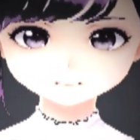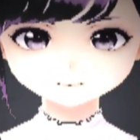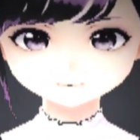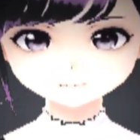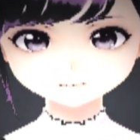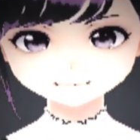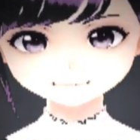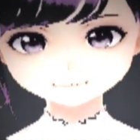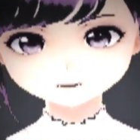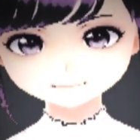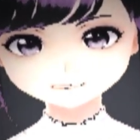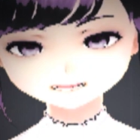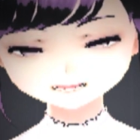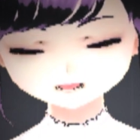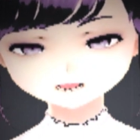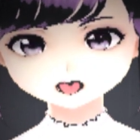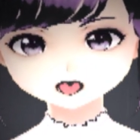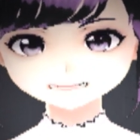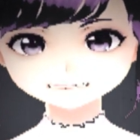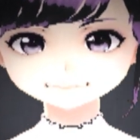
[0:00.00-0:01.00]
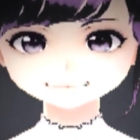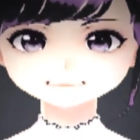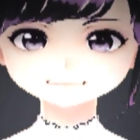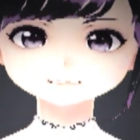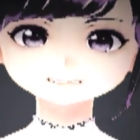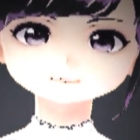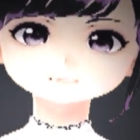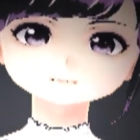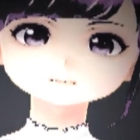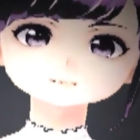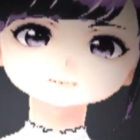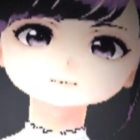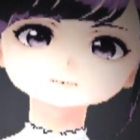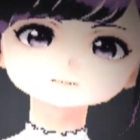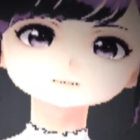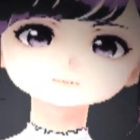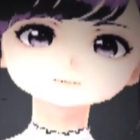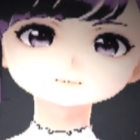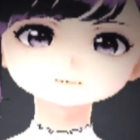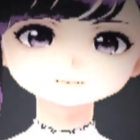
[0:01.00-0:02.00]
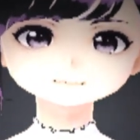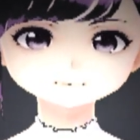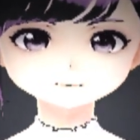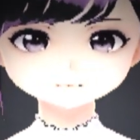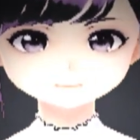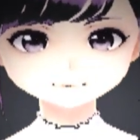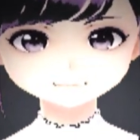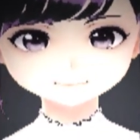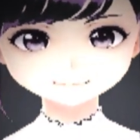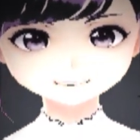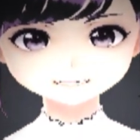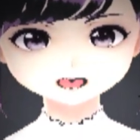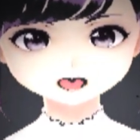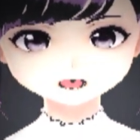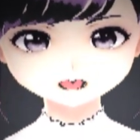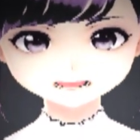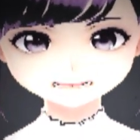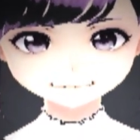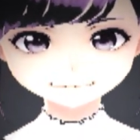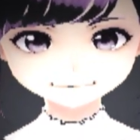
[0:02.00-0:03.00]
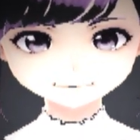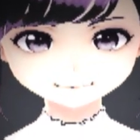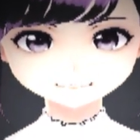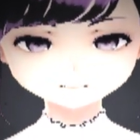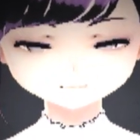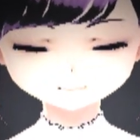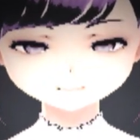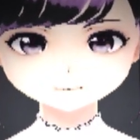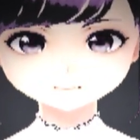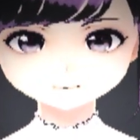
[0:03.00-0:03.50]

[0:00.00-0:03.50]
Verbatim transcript: ゆらゆら、ゆらゆら